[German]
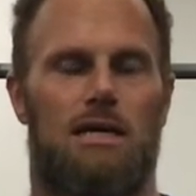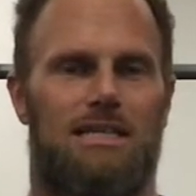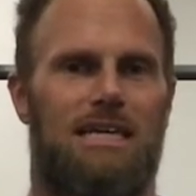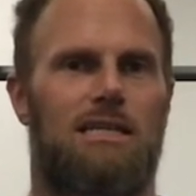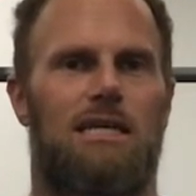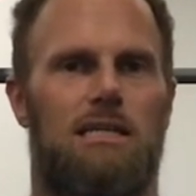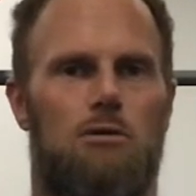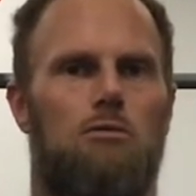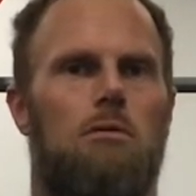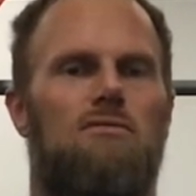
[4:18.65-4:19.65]
Dann geht ihr
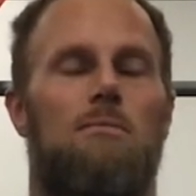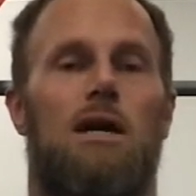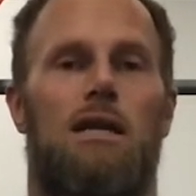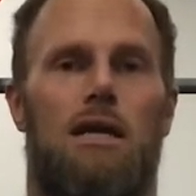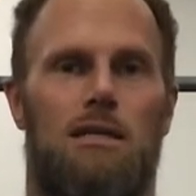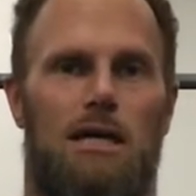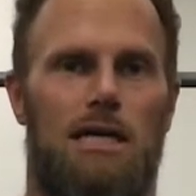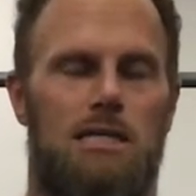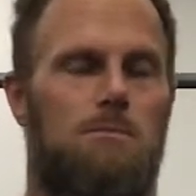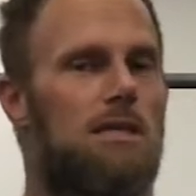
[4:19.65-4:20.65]
über und wir machen einen
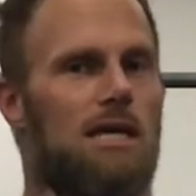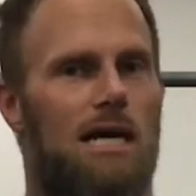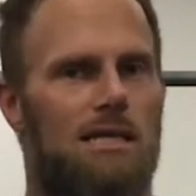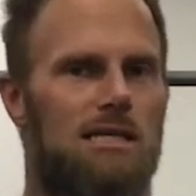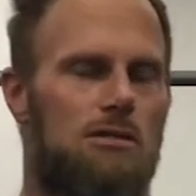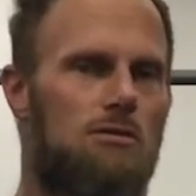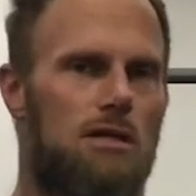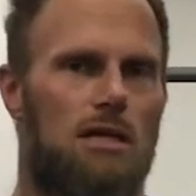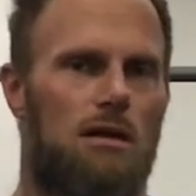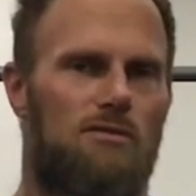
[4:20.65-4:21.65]
Dreiersplit. All das könnt
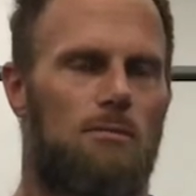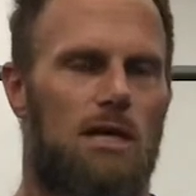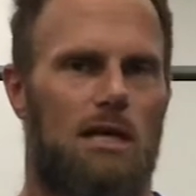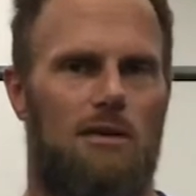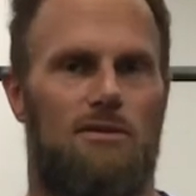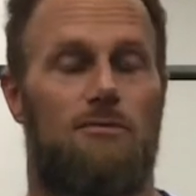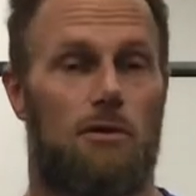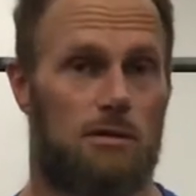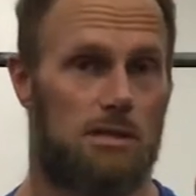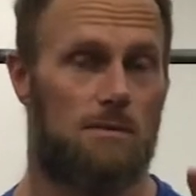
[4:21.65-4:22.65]
ihr hier auf dem Kanal
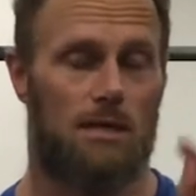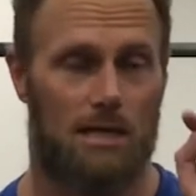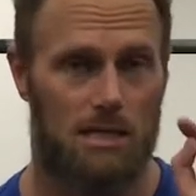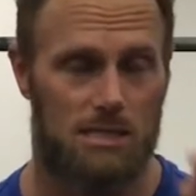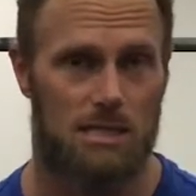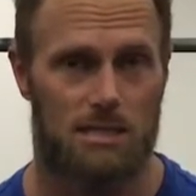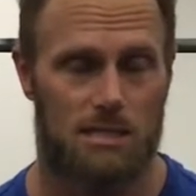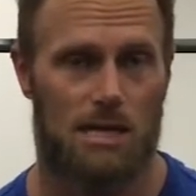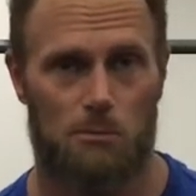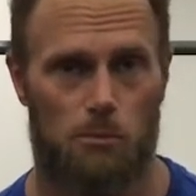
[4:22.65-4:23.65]
verfolgen. Deswegen rechtzeitig
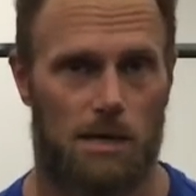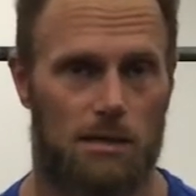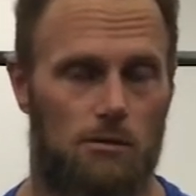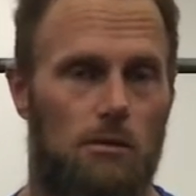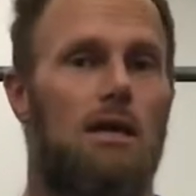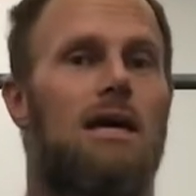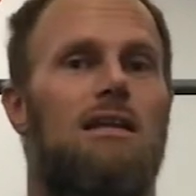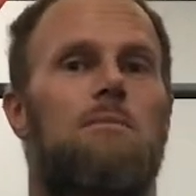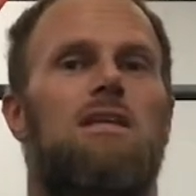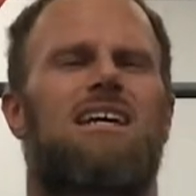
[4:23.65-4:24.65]
den Abo-Button drücken,
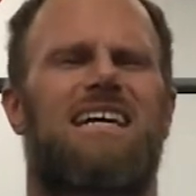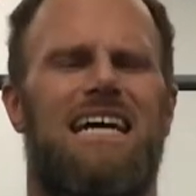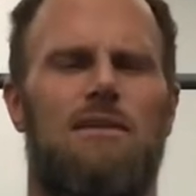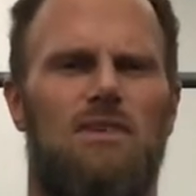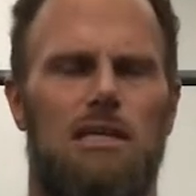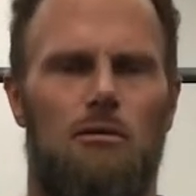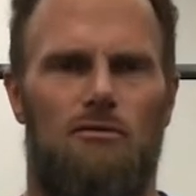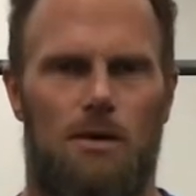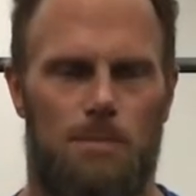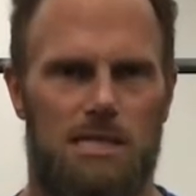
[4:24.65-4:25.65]
damit ihr kein Video
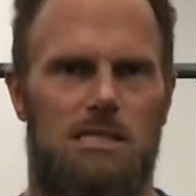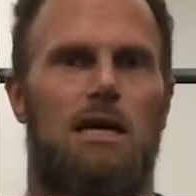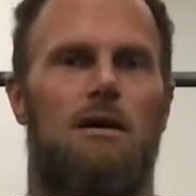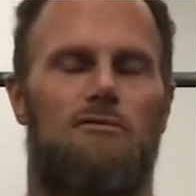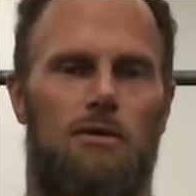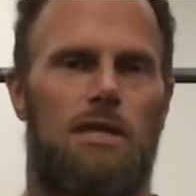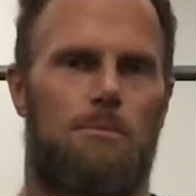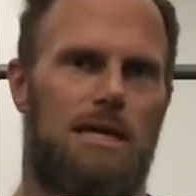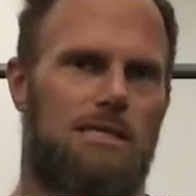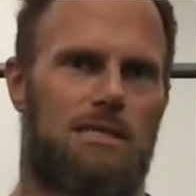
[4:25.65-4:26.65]
verpasst von der
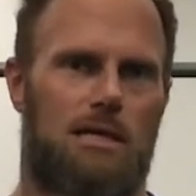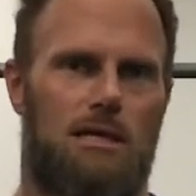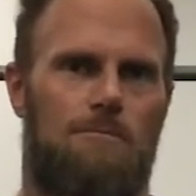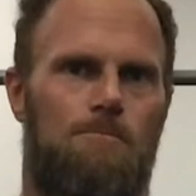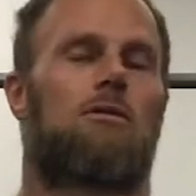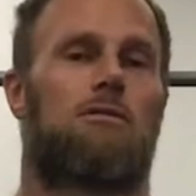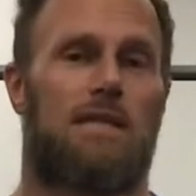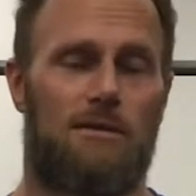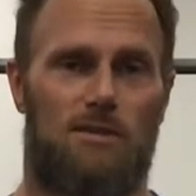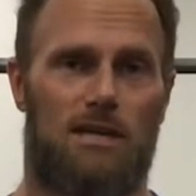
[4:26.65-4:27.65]
Basics-Reihe. Und
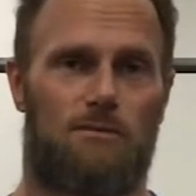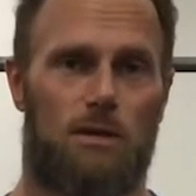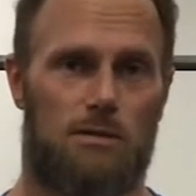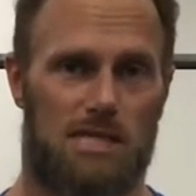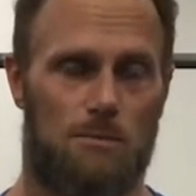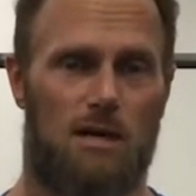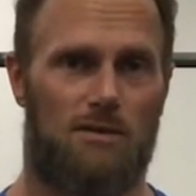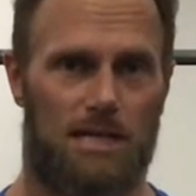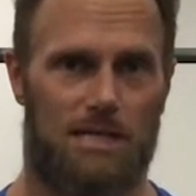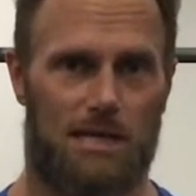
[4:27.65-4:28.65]
dann werden wir uns immer
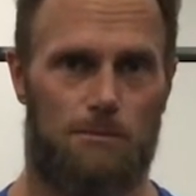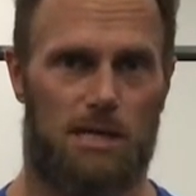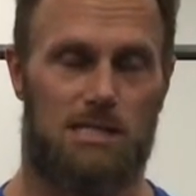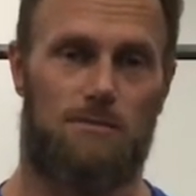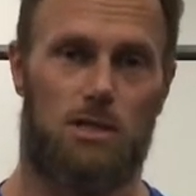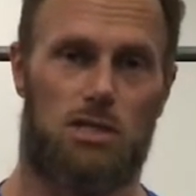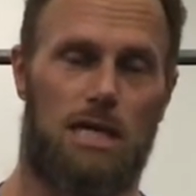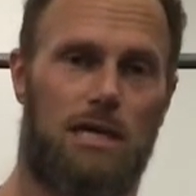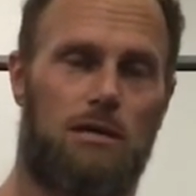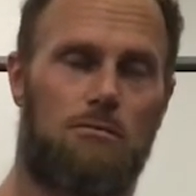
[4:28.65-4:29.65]
weiter anpassen. Wir
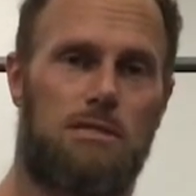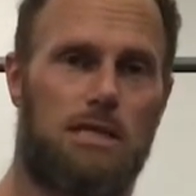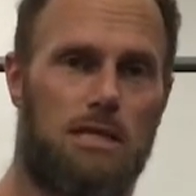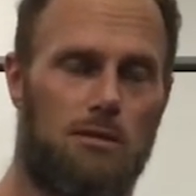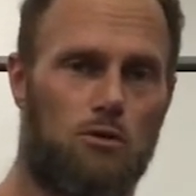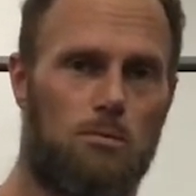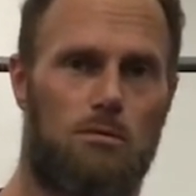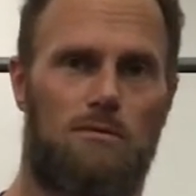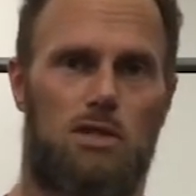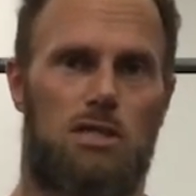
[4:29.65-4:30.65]
steigern uns in den
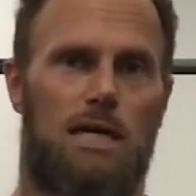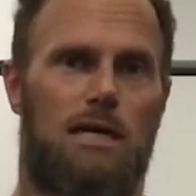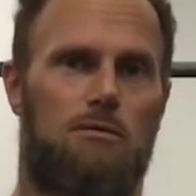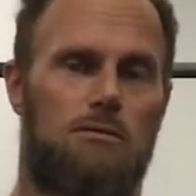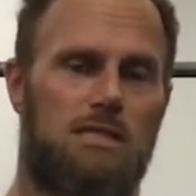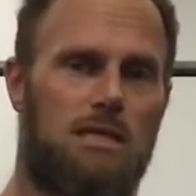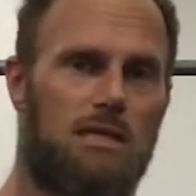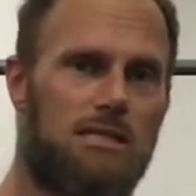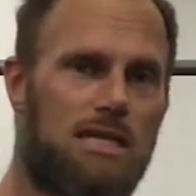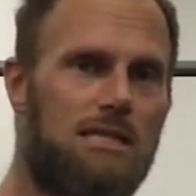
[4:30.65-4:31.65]
Übungen, wir steigern uns in
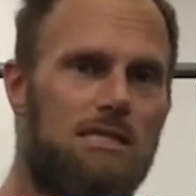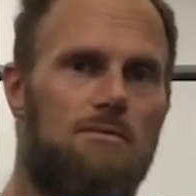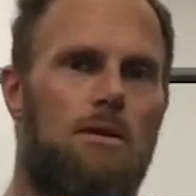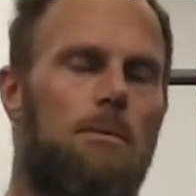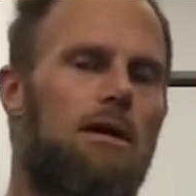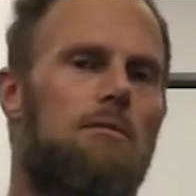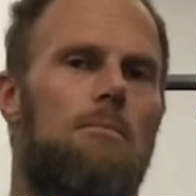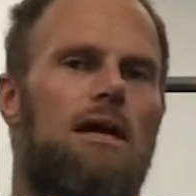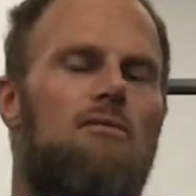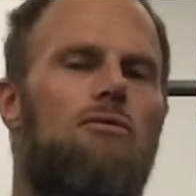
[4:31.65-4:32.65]
den Sätzen, wir
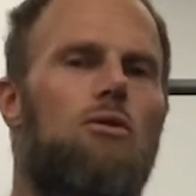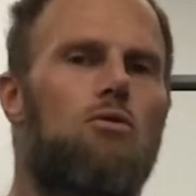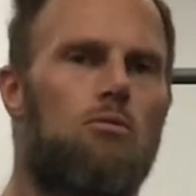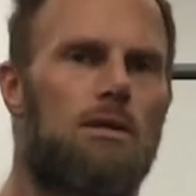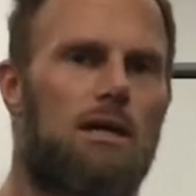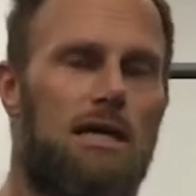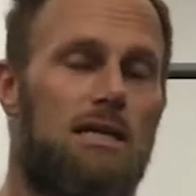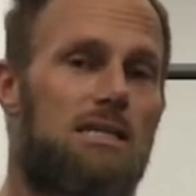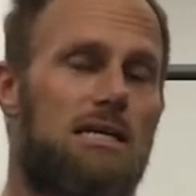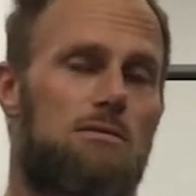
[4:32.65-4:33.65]
bringen mehr Volumen rein.
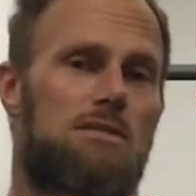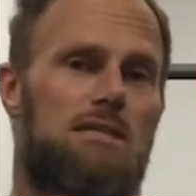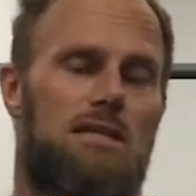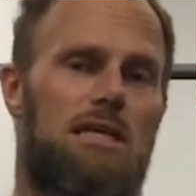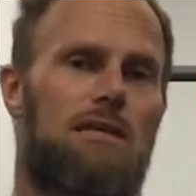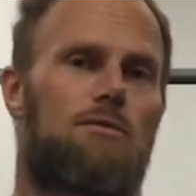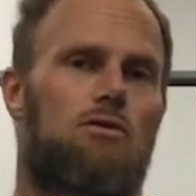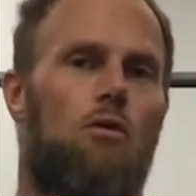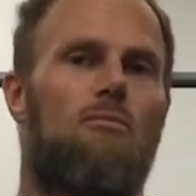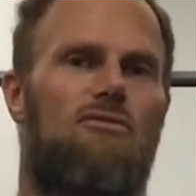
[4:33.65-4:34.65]
Das heißt, unser Training
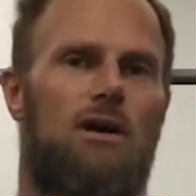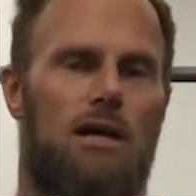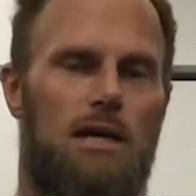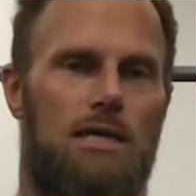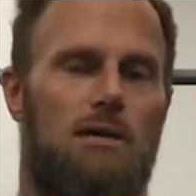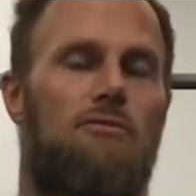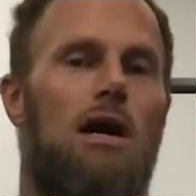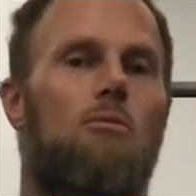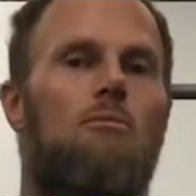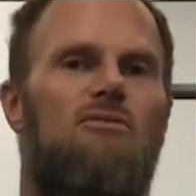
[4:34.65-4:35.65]
wird umfangreicher, vor
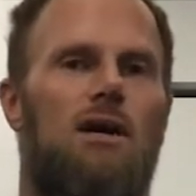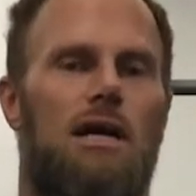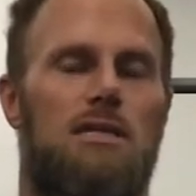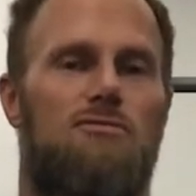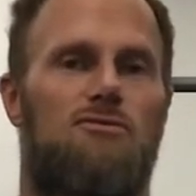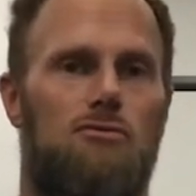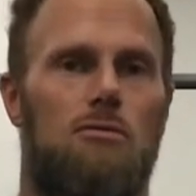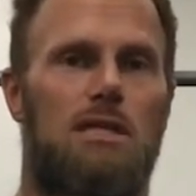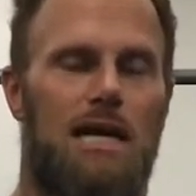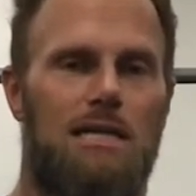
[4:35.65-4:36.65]
allem umfangreicher
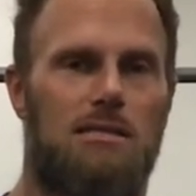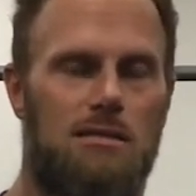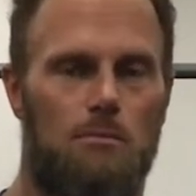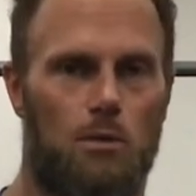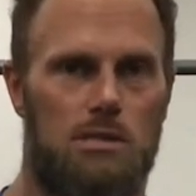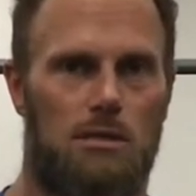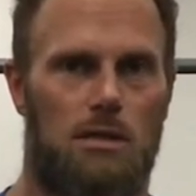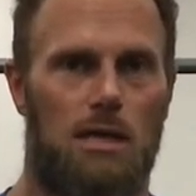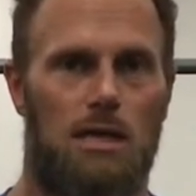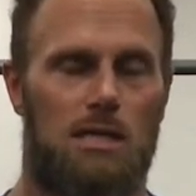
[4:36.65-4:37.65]
für die einzelnen
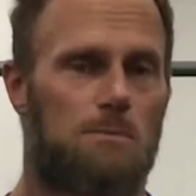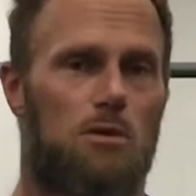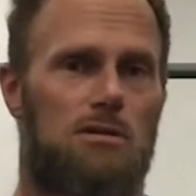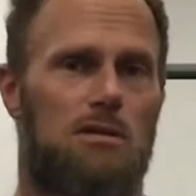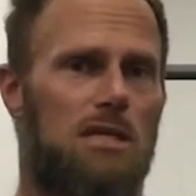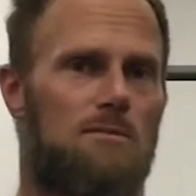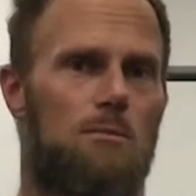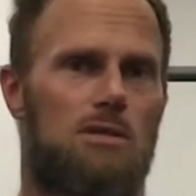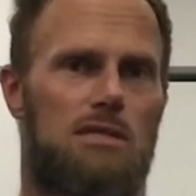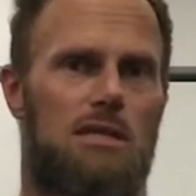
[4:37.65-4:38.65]
Muskeln. Das bedeutet nicht,
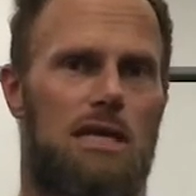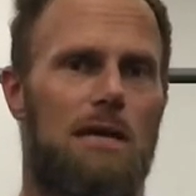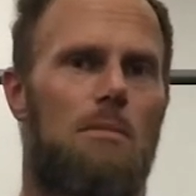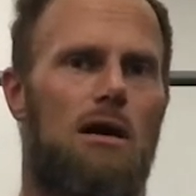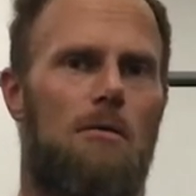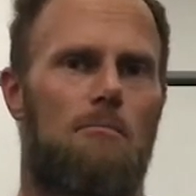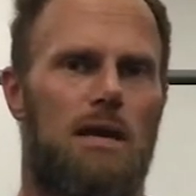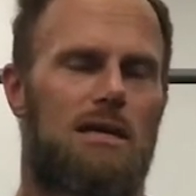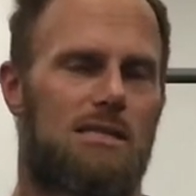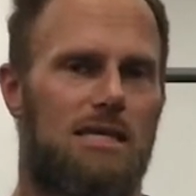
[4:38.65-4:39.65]
wir müssen immer
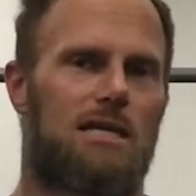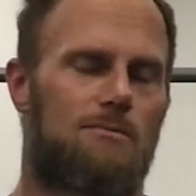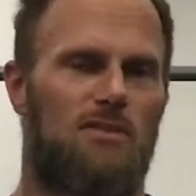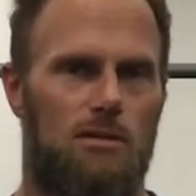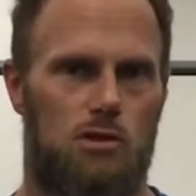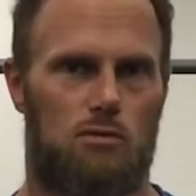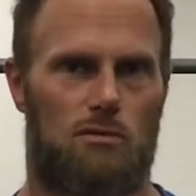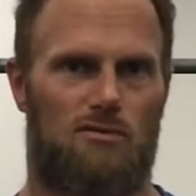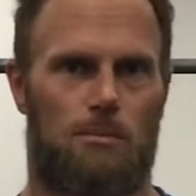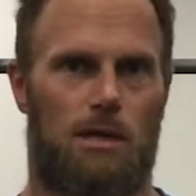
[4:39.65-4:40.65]
mehr Zeit im
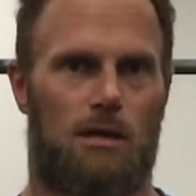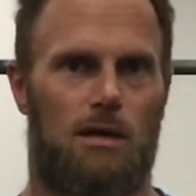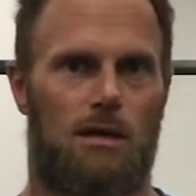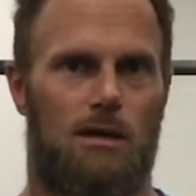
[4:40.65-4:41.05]
Fitnessstudio verbringen.